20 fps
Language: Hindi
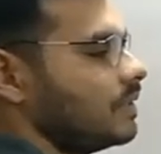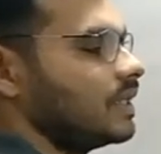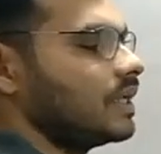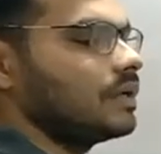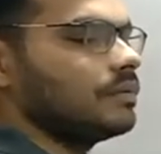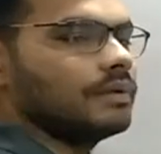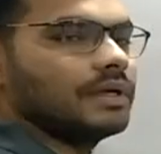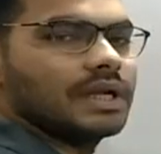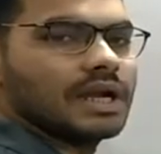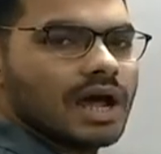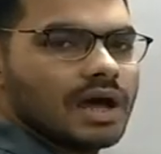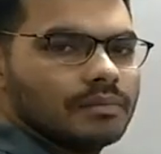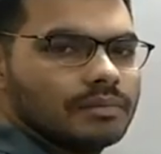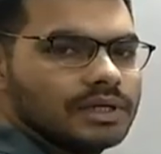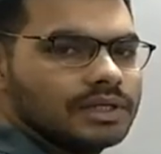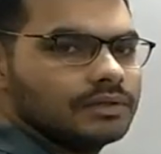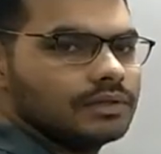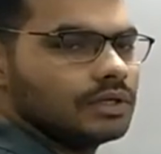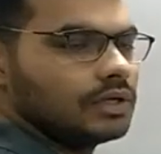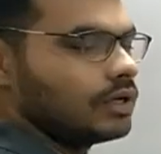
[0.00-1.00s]
इधर भी ग्राम
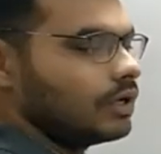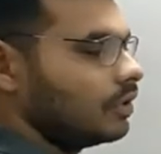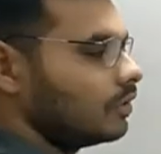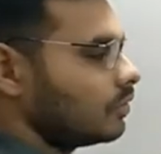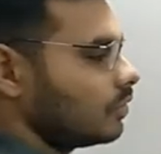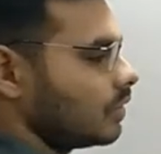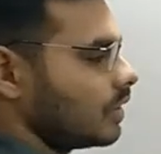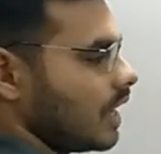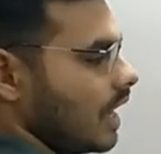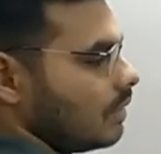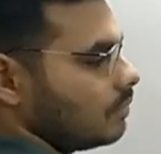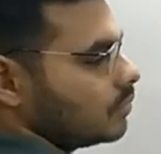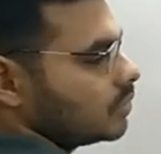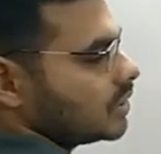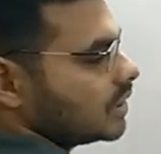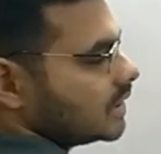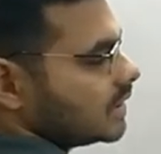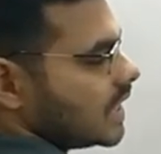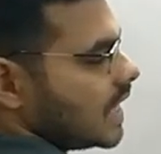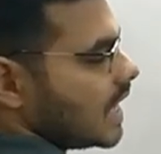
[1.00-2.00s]
है तो ग्राम
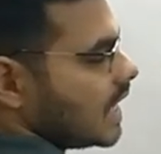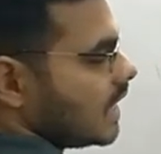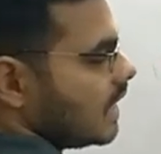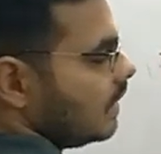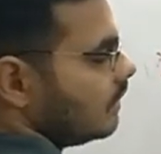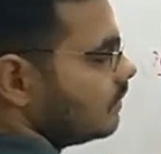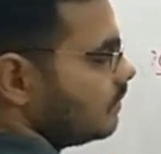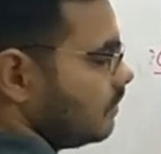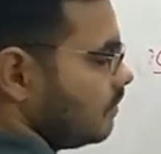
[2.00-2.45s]
उधर जाएगा